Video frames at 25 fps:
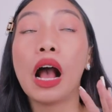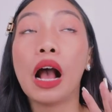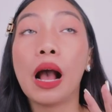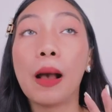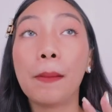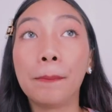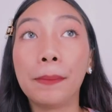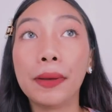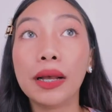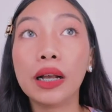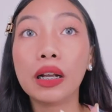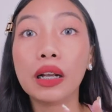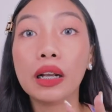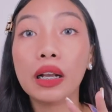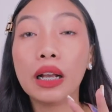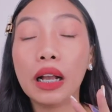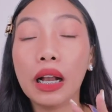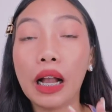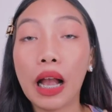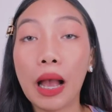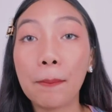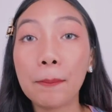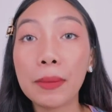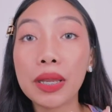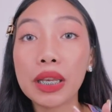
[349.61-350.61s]
kapag
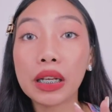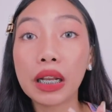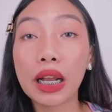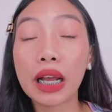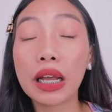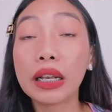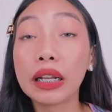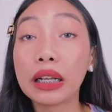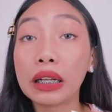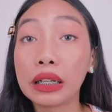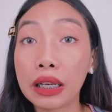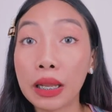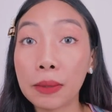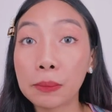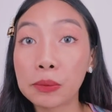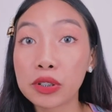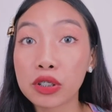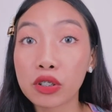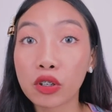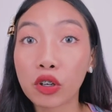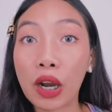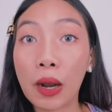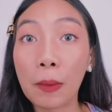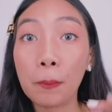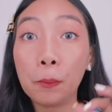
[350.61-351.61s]
gagamit ka ng lip
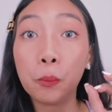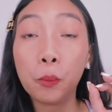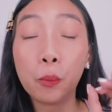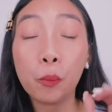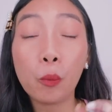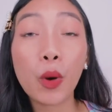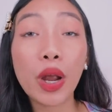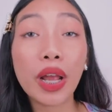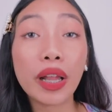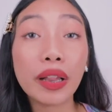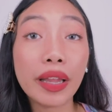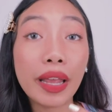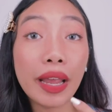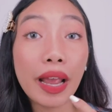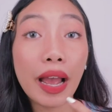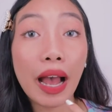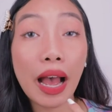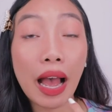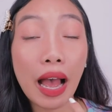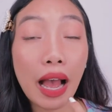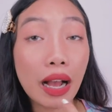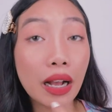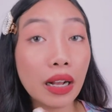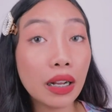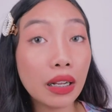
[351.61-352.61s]
scrub, pwede
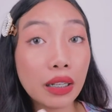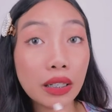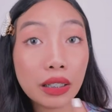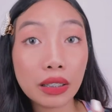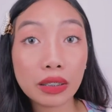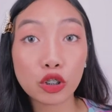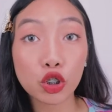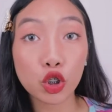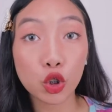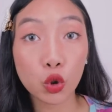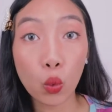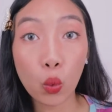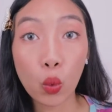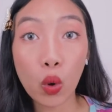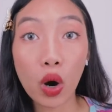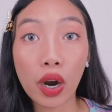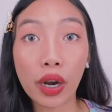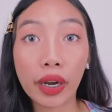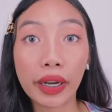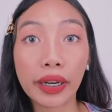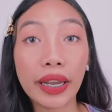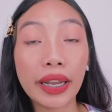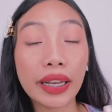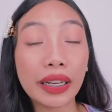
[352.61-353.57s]
ang sugar.